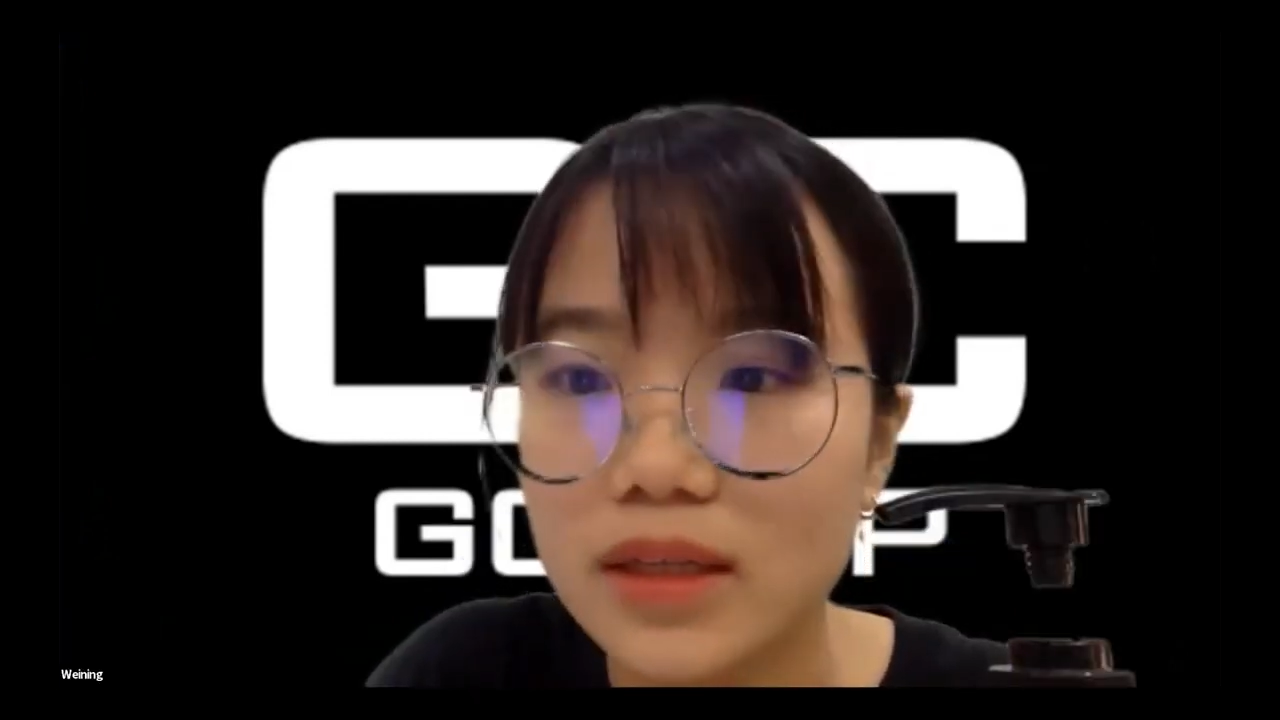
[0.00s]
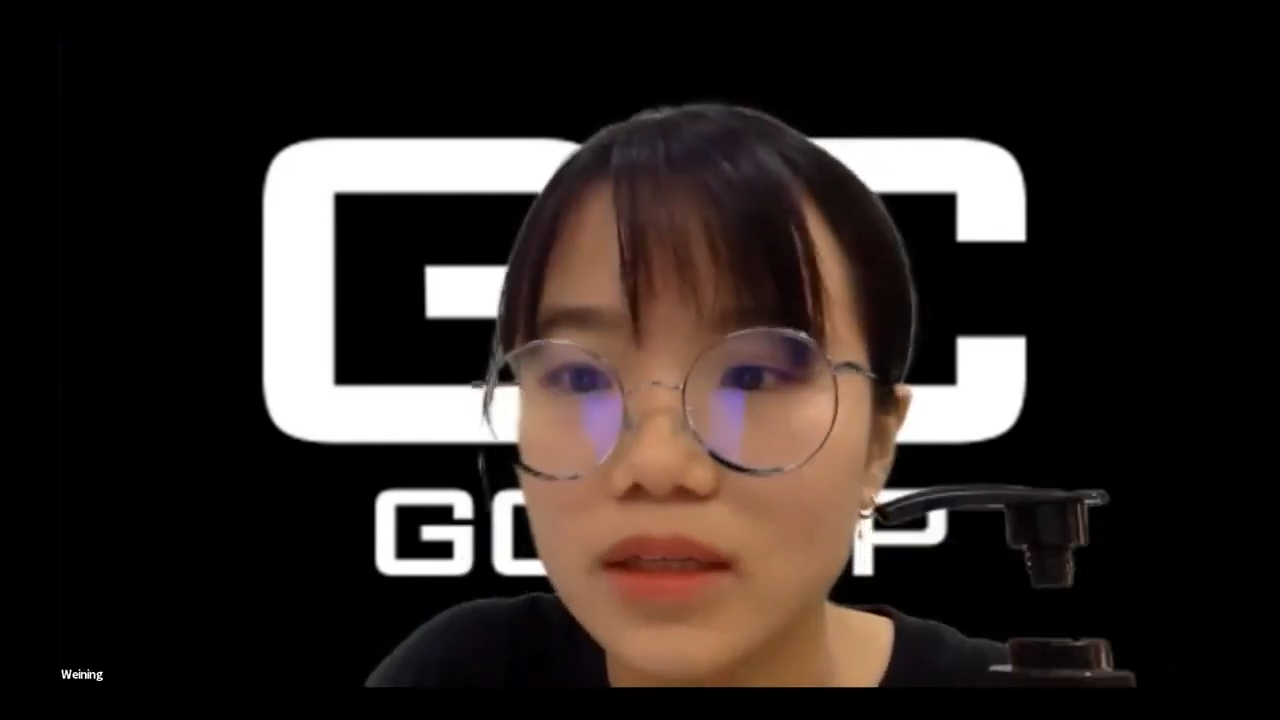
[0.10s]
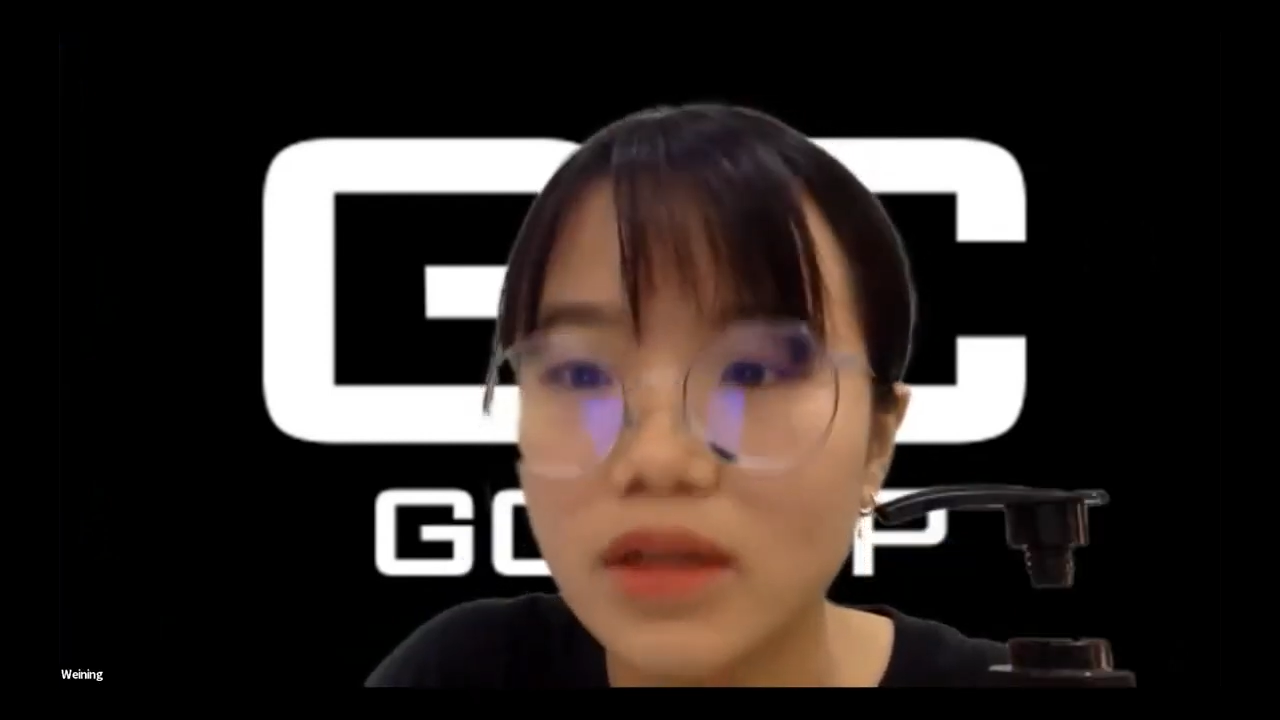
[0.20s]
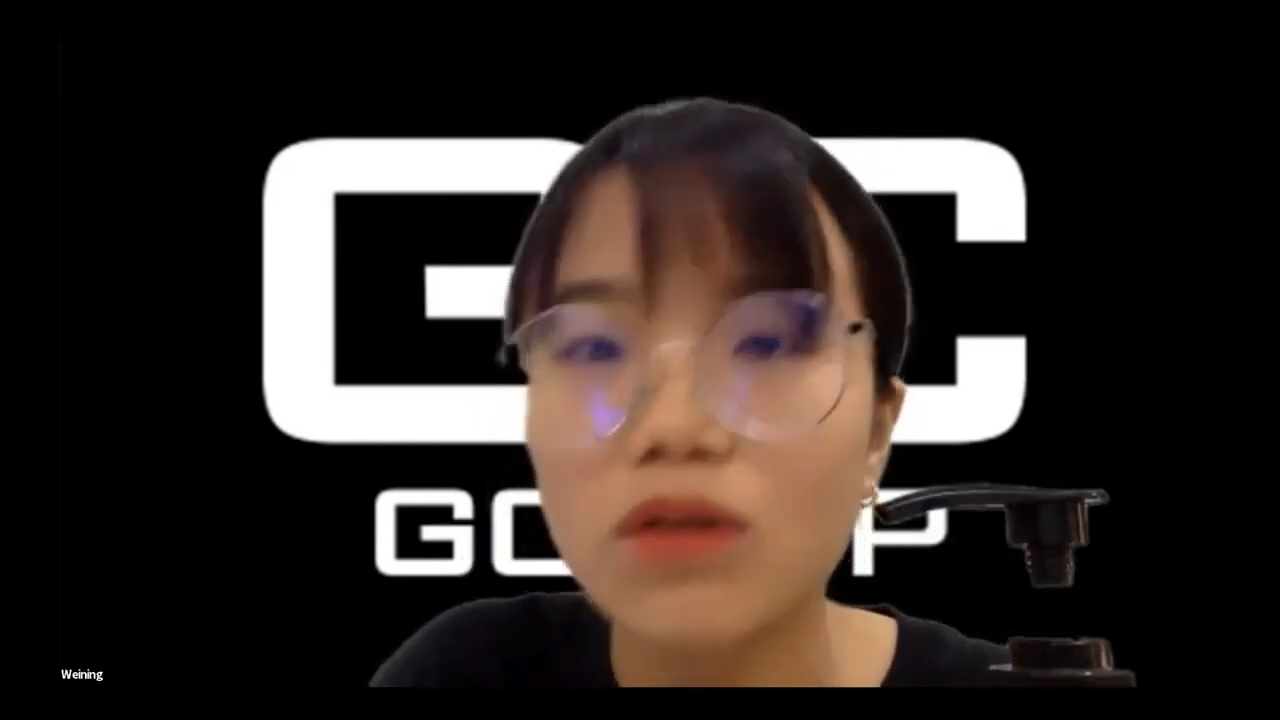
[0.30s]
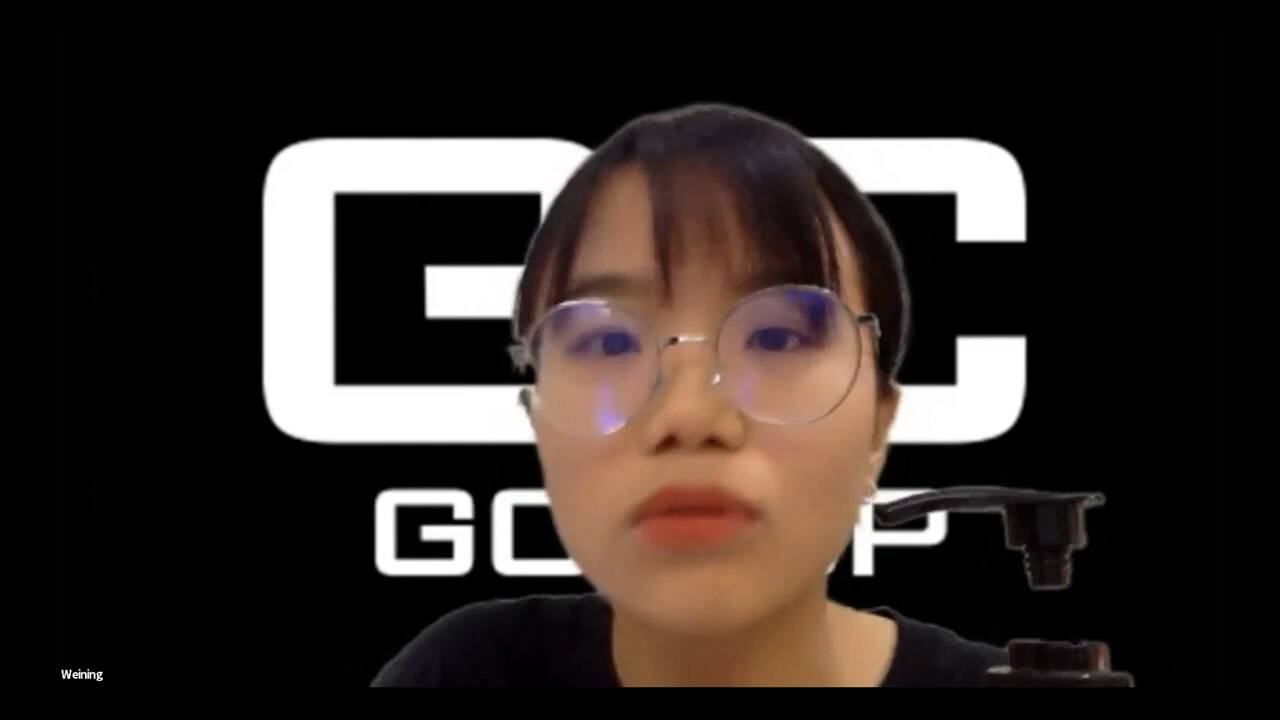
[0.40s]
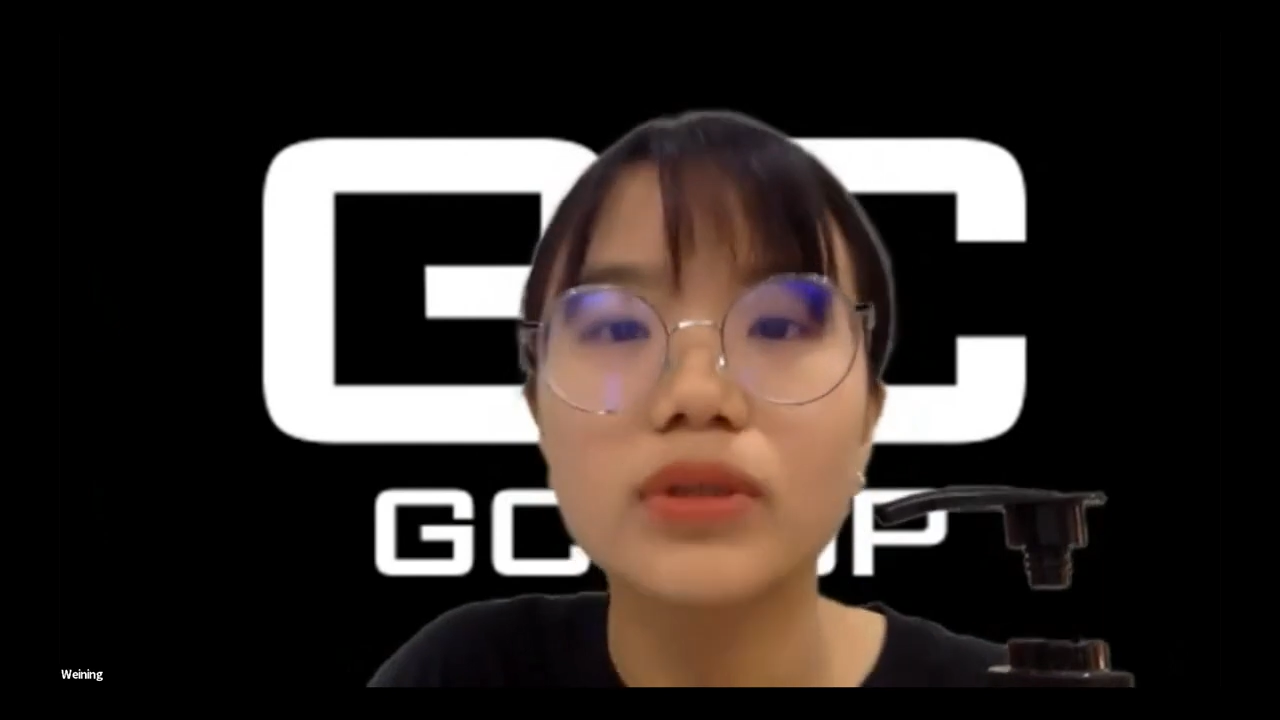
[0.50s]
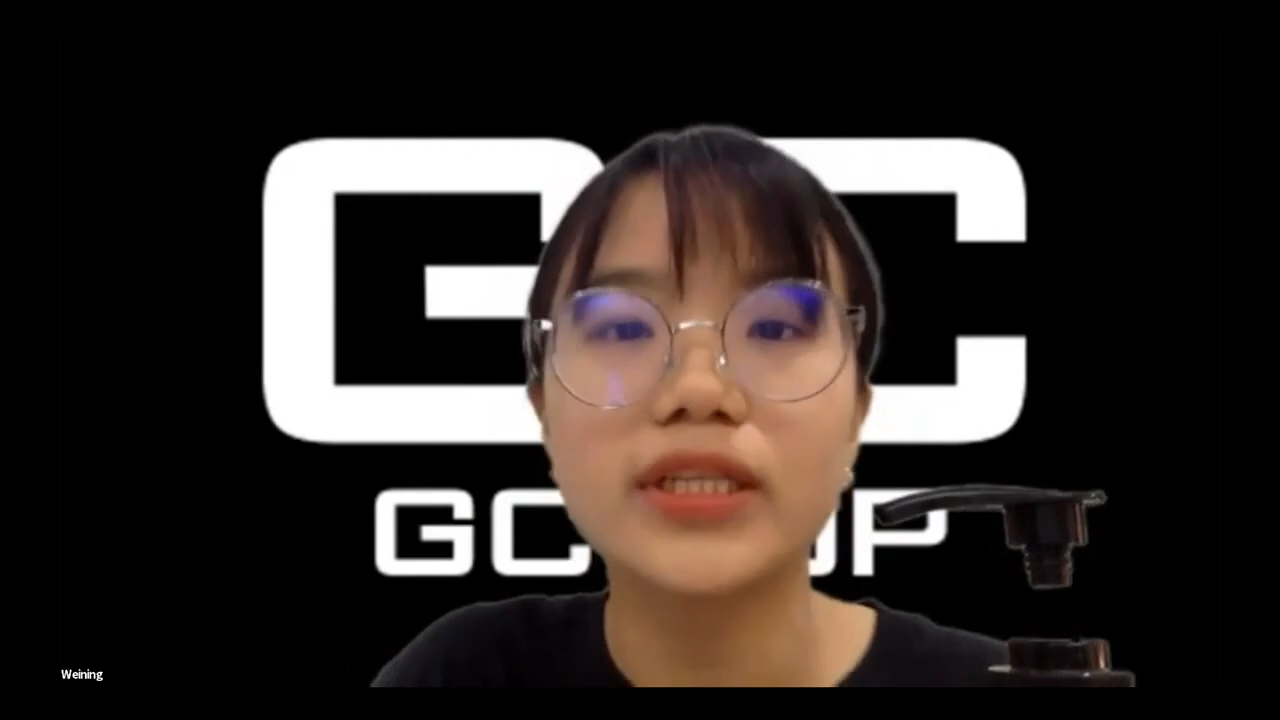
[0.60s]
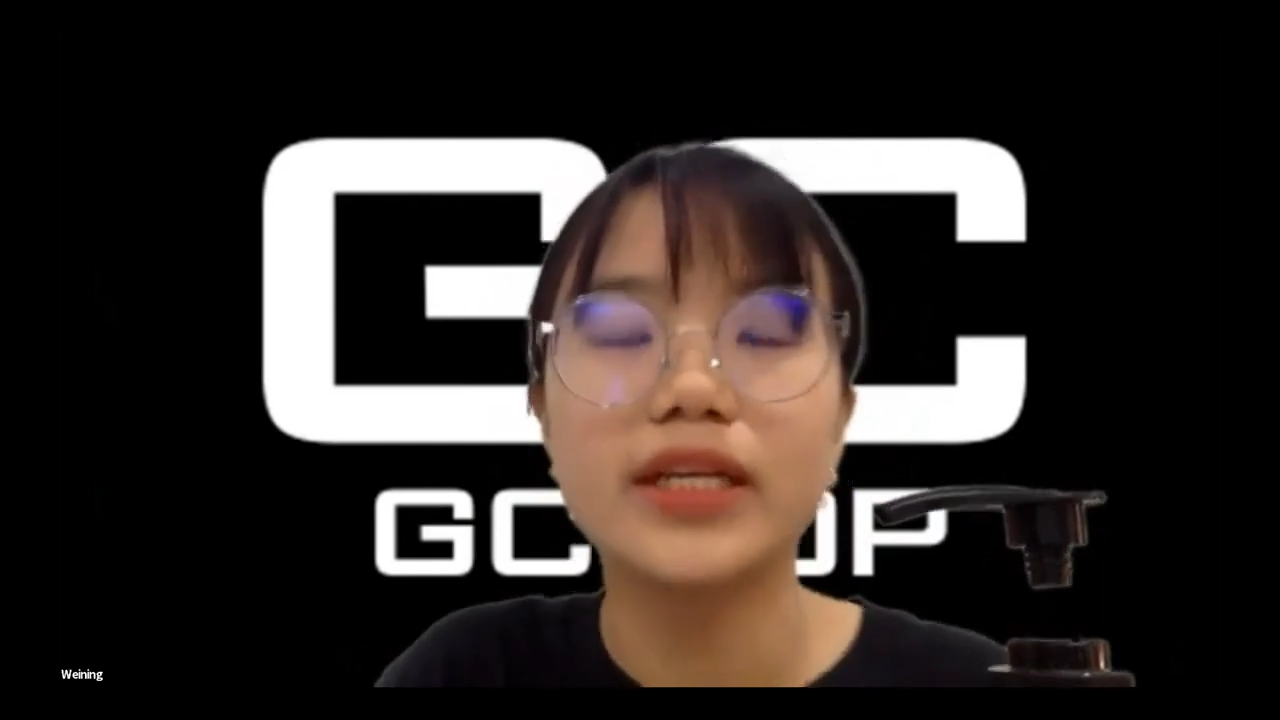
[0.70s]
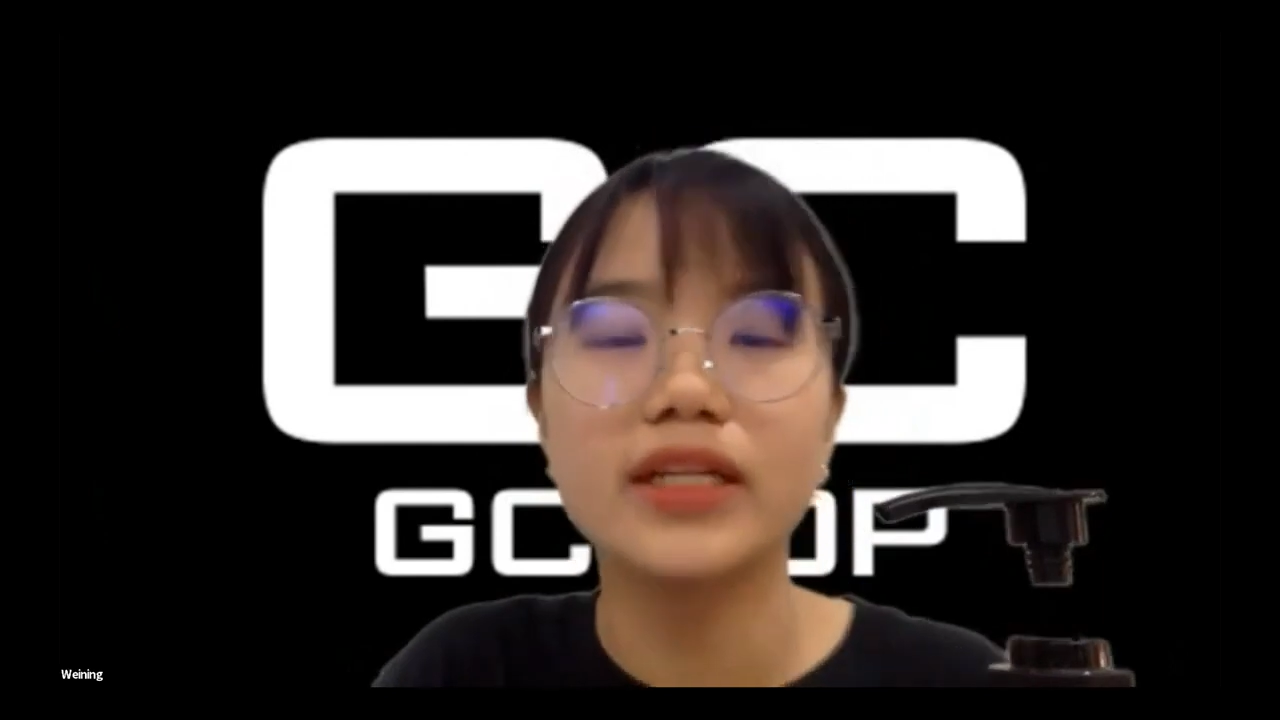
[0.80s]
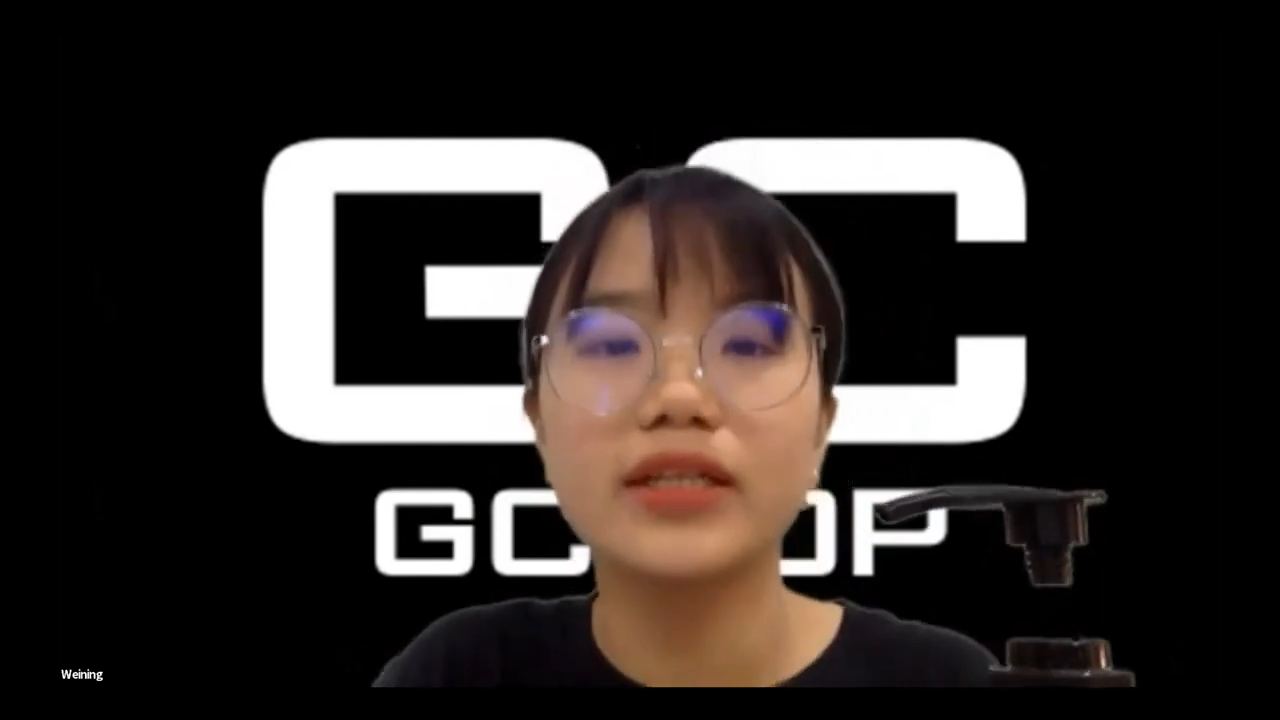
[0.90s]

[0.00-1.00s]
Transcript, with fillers: 然后我先